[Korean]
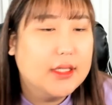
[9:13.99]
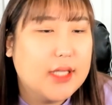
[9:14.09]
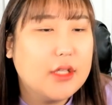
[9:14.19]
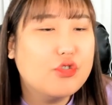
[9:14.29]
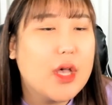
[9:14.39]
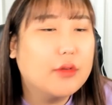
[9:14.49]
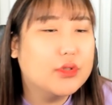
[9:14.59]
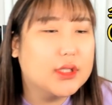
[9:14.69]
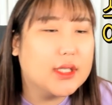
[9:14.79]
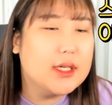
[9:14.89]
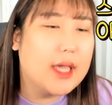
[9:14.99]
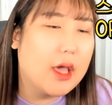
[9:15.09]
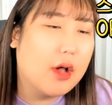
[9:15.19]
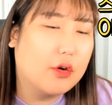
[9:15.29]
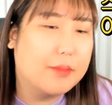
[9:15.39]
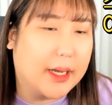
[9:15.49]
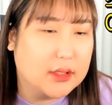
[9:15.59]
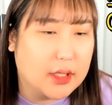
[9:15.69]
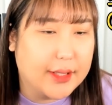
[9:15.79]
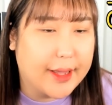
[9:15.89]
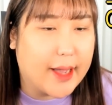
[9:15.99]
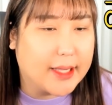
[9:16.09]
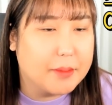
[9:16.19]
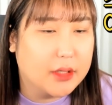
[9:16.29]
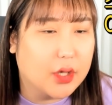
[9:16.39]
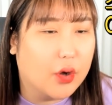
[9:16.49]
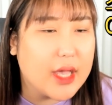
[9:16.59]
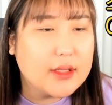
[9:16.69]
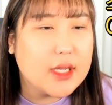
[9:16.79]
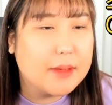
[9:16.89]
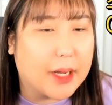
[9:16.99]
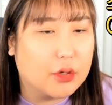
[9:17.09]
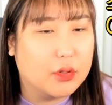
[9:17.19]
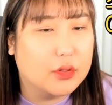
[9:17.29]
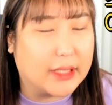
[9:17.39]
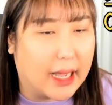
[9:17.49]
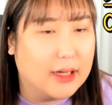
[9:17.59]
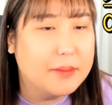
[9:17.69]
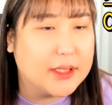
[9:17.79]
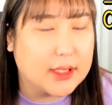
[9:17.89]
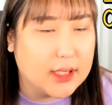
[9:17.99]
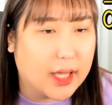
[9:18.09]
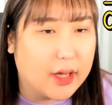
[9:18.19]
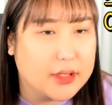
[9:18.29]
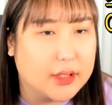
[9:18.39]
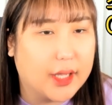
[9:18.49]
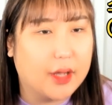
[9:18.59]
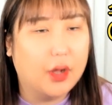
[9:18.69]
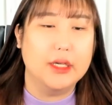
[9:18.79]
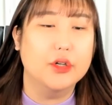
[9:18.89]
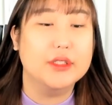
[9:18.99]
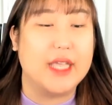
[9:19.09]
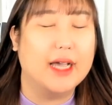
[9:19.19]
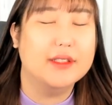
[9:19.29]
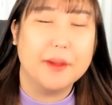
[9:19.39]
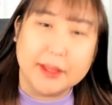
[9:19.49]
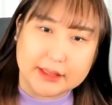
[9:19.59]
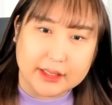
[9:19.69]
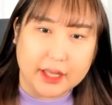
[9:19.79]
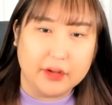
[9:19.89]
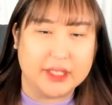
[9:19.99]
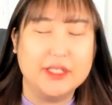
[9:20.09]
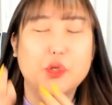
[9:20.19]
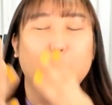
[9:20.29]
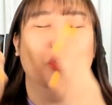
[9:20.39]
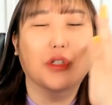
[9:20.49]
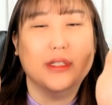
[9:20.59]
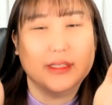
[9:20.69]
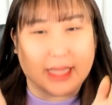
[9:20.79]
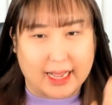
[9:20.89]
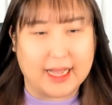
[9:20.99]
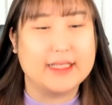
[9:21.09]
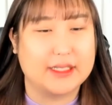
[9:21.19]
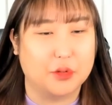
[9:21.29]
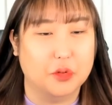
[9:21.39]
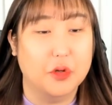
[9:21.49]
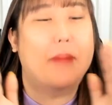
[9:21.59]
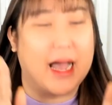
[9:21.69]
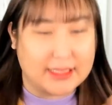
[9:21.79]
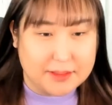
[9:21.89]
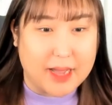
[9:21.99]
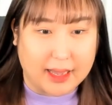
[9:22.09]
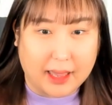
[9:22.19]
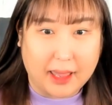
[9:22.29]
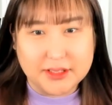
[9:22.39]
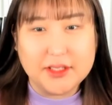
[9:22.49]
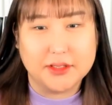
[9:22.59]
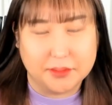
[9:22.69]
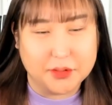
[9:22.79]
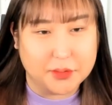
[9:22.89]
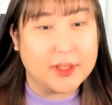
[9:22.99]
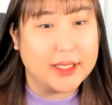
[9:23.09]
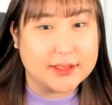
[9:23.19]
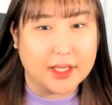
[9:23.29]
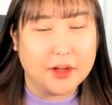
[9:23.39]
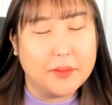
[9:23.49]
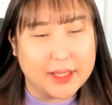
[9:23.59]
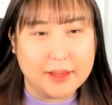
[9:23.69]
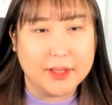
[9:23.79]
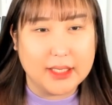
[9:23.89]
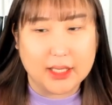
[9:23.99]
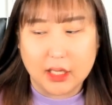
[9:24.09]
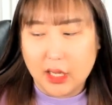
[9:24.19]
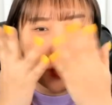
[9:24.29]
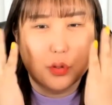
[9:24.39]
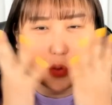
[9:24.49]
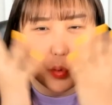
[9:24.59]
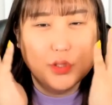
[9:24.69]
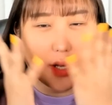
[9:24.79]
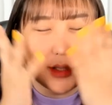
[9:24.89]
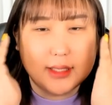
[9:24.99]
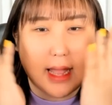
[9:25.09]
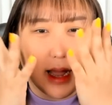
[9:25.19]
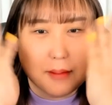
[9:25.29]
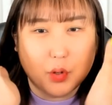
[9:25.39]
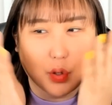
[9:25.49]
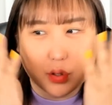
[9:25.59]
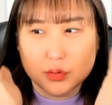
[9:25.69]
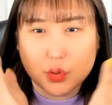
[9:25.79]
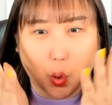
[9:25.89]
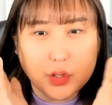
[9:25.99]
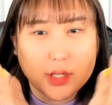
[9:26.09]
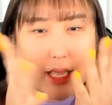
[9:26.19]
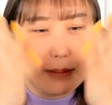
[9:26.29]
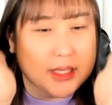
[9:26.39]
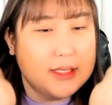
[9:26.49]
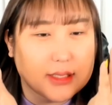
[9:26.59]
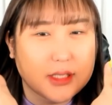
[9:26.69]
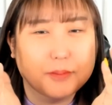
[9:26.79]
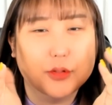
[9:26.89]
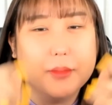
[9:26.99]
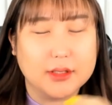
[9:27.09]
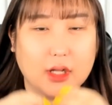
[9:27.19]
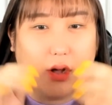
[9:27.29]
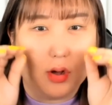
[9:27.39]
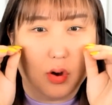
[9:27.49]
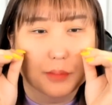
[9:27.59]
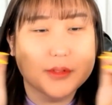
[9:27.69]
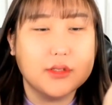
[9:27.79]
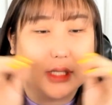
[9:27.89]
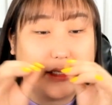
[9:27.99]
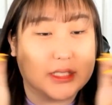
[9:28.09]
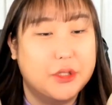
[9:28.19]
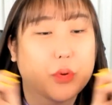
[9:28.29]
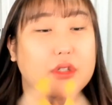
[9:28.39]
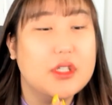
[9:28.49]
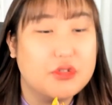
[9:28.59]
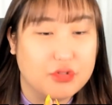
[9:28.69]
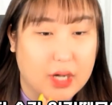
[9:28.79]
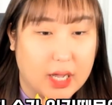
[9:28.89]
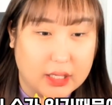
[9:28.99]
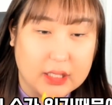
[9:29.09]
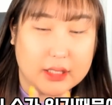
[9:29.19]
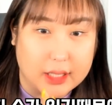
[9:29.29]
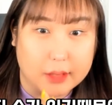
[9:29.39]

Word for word: 세수하고 스킨케어하고 바르셨나요? 아니면 영양제를 바르고 다음에 스킨케어 하셨나요? 이거는 제가 써봤을 때요, 기초 루틴을 다 하시고 마지막에 쓰셨으면 좋겠어요. 왜냐면은 뭐 로션이나 뭐 토너나 미스트를 뿌리면서 없어지게 지워질 수가 있기